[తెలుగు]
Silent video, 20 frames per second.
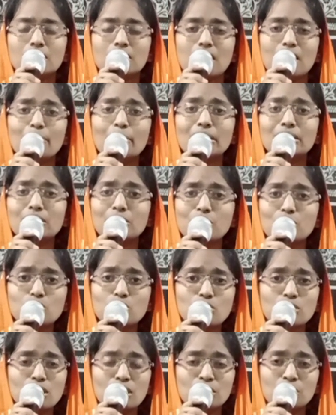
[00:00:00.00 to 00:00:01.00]
తర్వాత
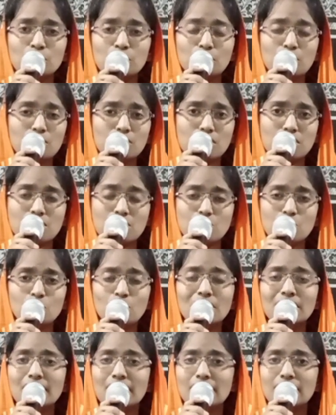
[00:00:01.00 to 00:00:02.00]
రోజు నేను
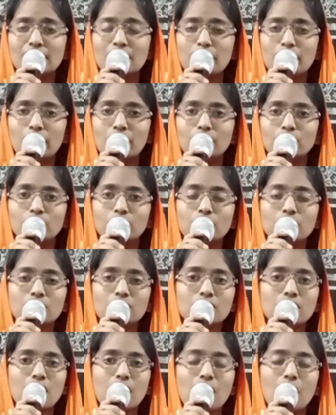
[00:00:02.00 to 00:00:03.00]
స్కూల్కి వెళ్ళినప్పుడు
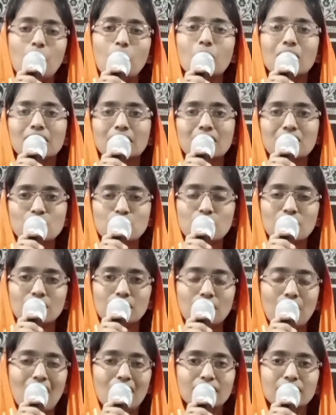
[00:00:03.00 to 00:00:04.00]
ఒక టీచర్
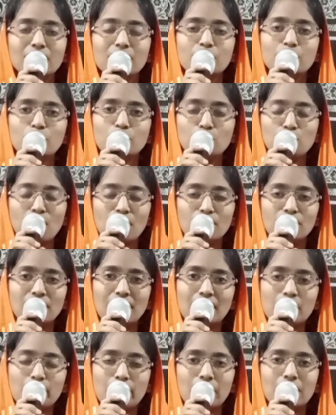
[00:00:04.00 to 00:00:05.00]
అందరి ముందు నన్ను
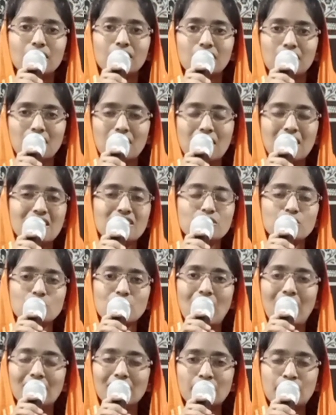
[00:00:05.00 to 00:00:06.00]
నిలబెట్టి
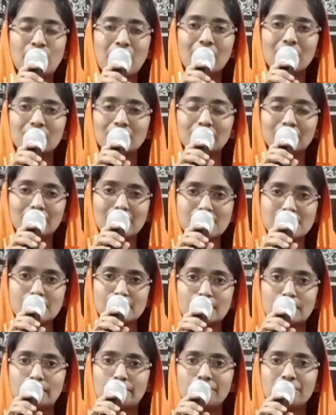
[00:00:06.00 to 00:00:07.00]
చాలా బాగా
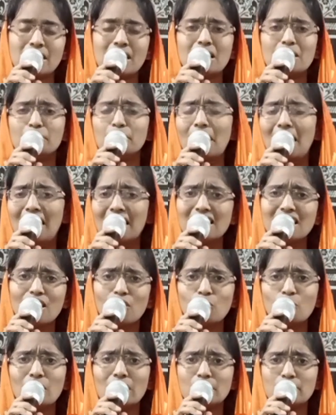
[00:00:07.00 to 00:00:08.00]
తిట్టేసింది బాగా
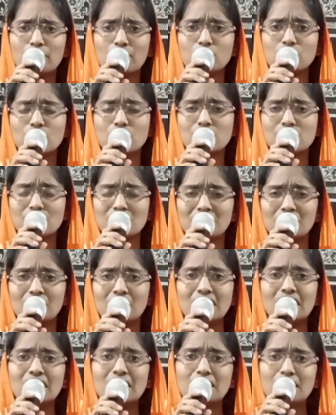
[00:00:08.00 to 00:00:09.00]
అవమానపరిచేసింది
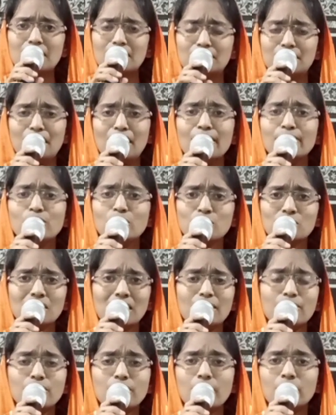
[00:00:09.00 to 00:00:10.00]
దేవుడు
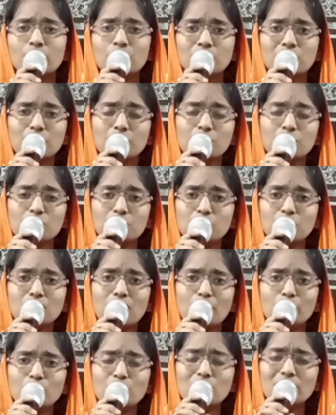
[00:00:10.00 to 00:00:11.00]
దేవుడు అంటూ
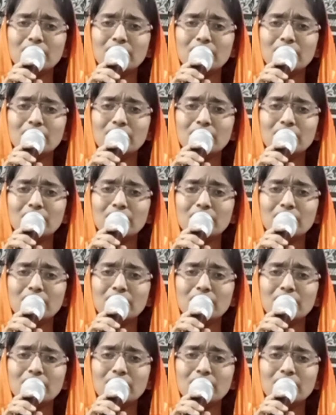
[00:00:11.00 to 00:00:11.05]
తిరుగుతున్నావు